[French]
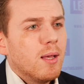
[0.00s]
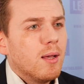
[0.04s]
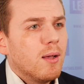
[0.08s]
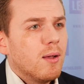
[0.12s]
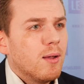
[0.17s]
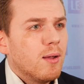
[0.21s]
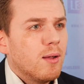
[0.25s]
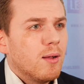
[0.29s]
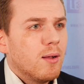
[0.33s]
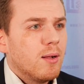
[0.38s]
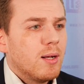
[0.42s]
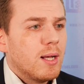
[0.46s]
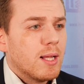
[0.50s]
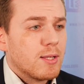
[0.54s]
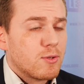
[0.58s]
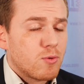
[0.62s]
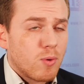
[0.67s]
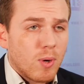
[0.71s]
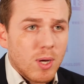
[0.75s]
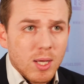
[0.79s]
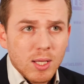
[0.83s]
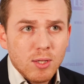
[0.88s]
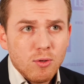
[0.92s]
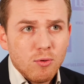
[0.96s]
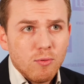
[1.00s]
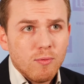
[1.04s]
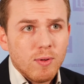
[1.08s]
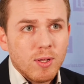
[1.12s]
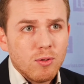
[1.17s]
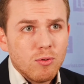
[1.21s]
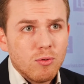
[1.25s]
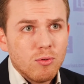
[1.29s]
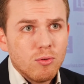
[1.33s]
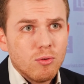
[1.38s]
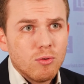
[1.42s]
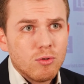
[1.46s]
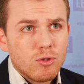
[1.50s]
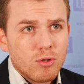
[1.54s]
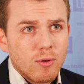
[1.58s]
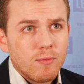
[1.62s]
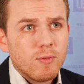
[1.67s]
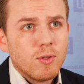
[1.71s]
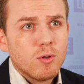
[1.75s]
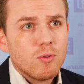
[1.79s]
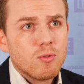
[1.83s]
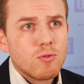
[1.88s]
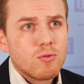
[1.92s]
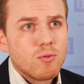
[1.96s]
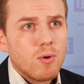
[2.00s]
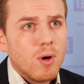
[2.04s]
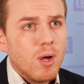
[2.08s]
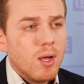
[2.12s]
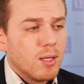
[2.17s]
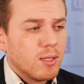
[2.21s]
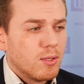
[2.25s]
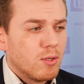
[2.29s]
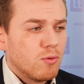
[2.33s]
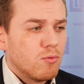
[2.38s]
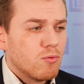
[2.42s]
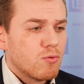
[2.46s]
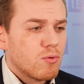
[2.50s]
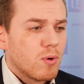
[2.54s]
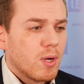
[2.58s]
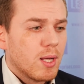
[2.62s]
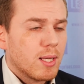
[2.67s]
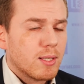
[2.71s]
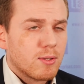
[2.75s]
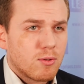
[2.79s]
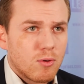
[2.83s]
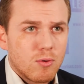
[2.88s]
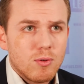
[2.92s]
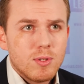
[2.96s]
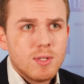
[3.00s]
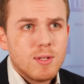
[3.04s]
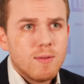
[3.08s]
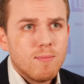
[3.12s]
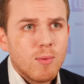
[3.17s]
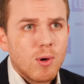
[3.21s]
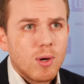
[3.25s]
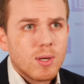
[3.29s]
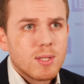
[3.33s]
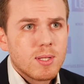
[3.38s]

la soirée du 22 janvier au soir est une soirée exclusivement